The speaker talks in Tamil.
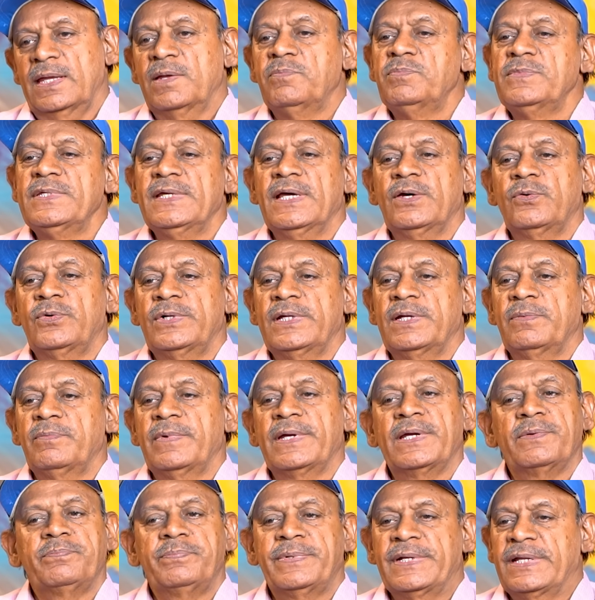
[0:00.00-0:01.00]
எம்ஜிஆருடைய
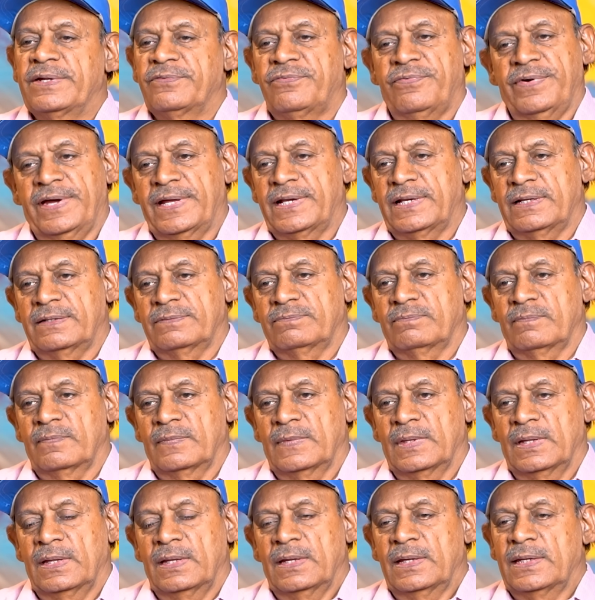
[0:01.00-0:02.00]
மிகப்பெரிய ஃபேன்
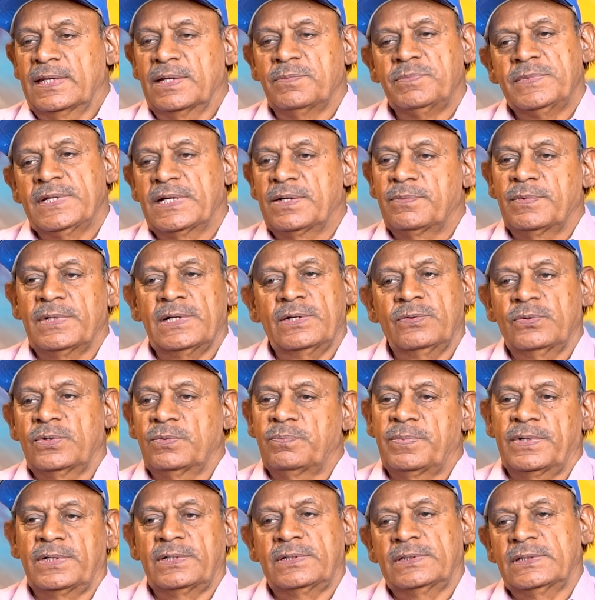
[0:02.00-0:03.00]
எம்ஜிஆர் மேலே
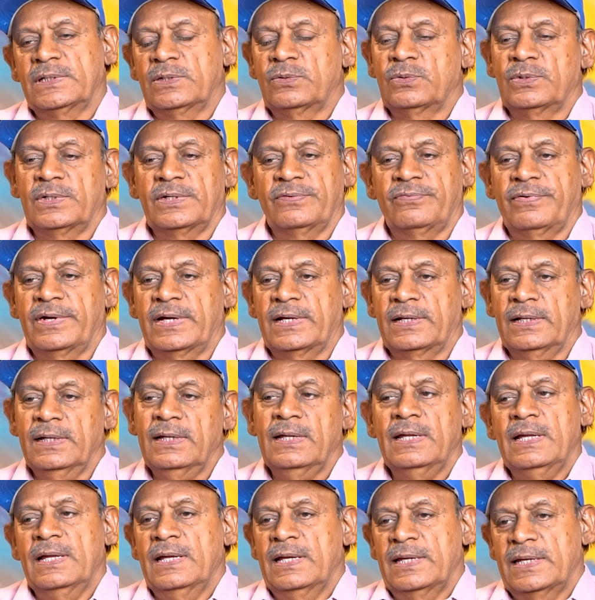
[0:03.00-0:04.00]
ஒரு பற்றுதல் உள்ள ஃபேனு
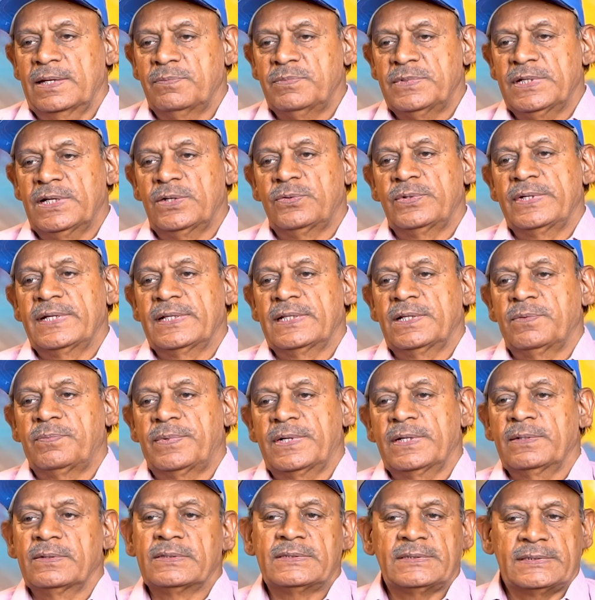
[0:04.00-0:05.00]
எம்ஜிஆருடைய எந்த
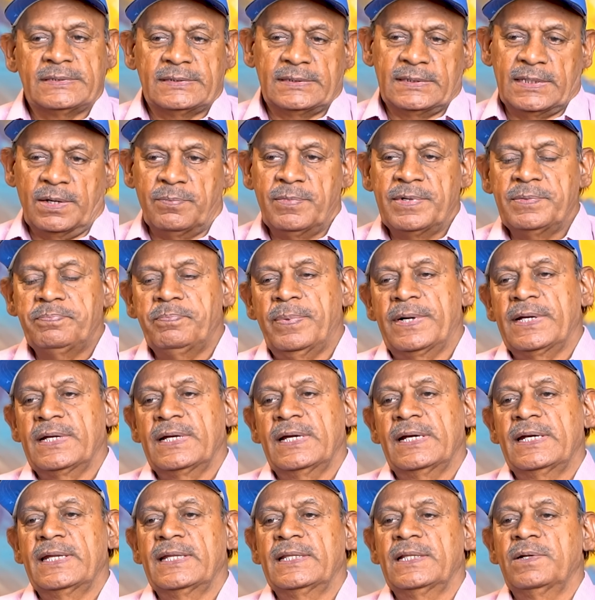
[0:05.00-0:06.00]
படம் தமிழ்
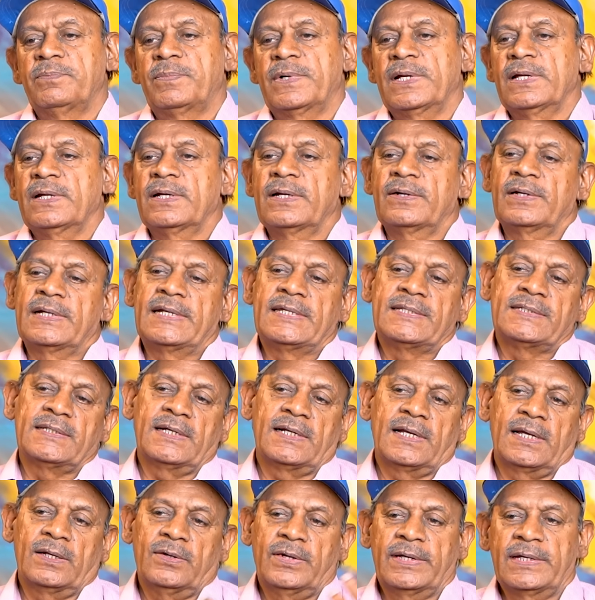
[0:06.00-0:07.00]
படங்கள் எந்த படம் ரிலீஸ்
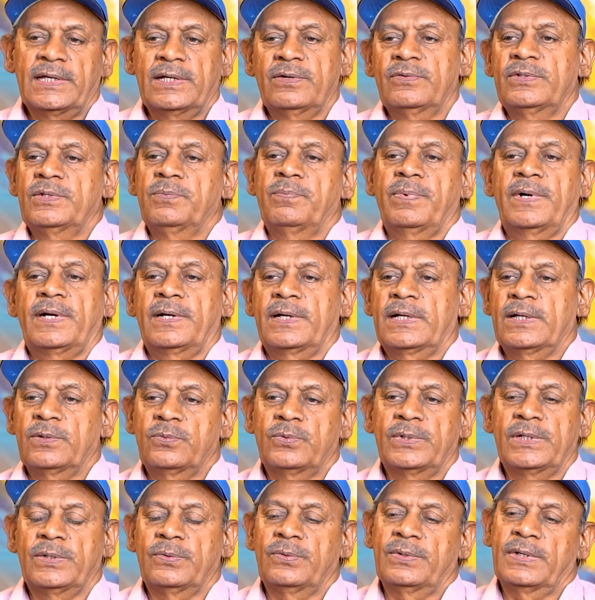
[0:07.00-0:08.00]
ஆனாலும் அங்கே வந்து
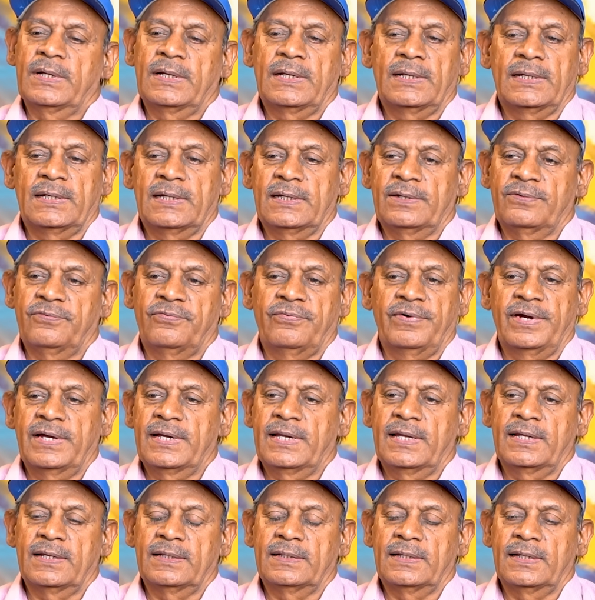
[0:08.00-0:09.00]
பார்க்கக்கூடிய ஒரு நல்ல
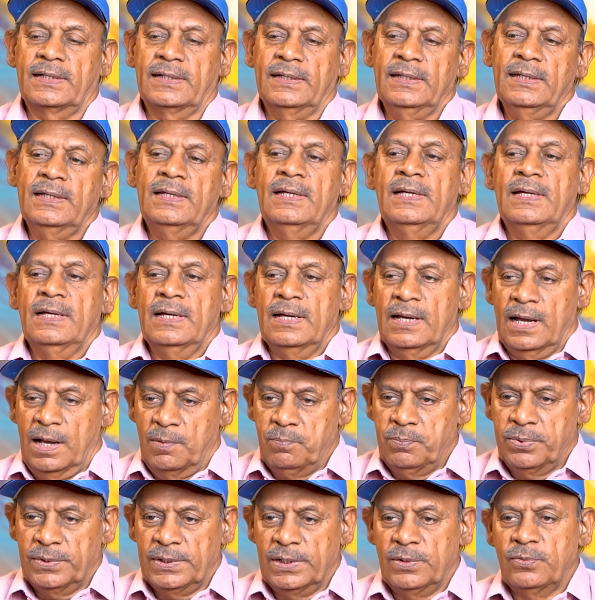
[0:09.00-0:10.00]
ஃபேனாக இருந்தார்
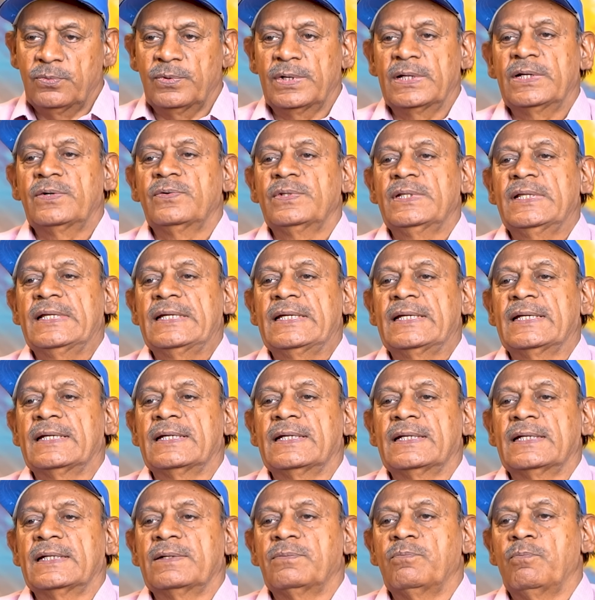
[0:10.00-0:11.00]
அப்போ தான் உங்களுக்கு வந்து
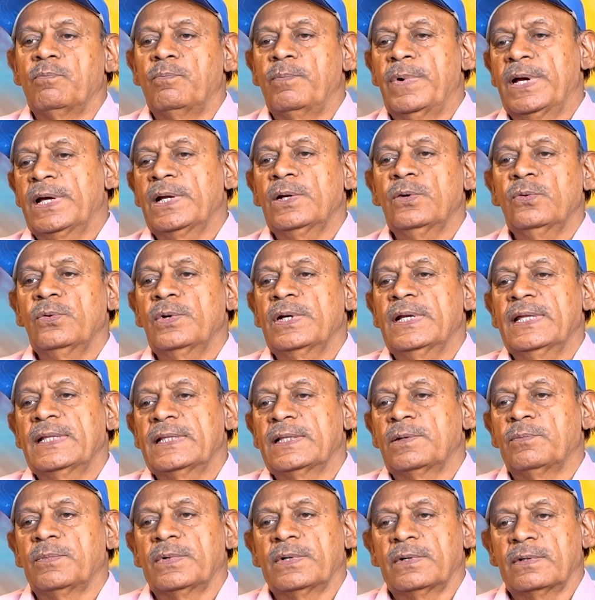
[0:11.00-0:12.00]
பெங்களூரில்
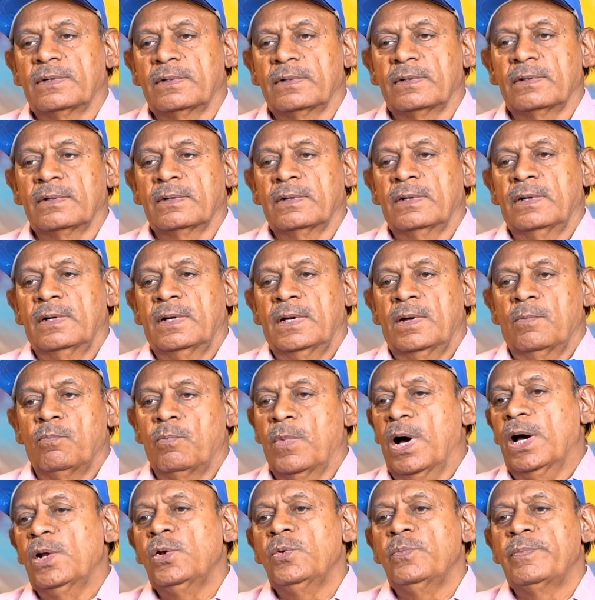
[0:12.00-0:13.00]
நம்ம
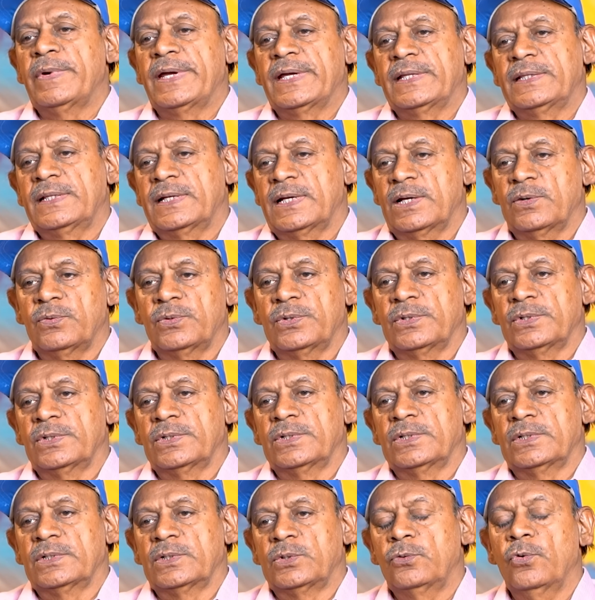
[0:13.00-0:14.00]
பாலு மகேந்திரா ஒரு
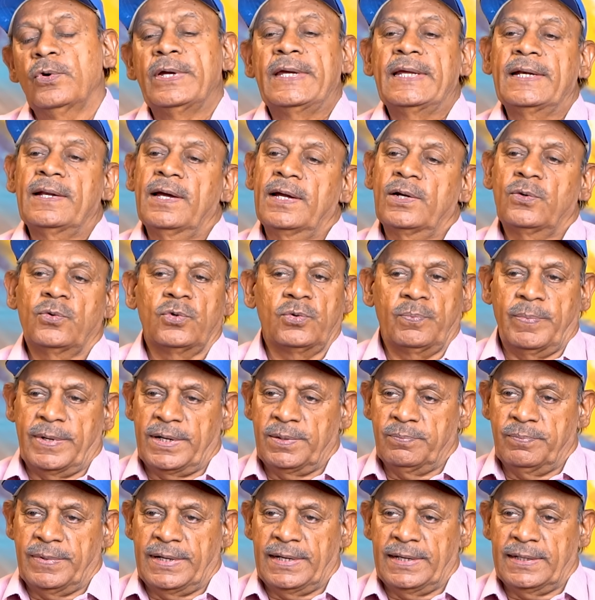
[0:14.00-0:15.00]
கோகிலான்னு ஒரு
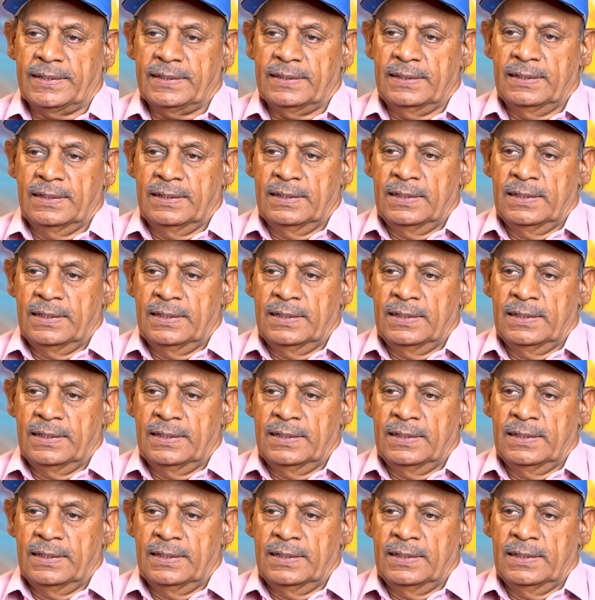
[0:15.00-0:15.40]
படம் பண்ணார்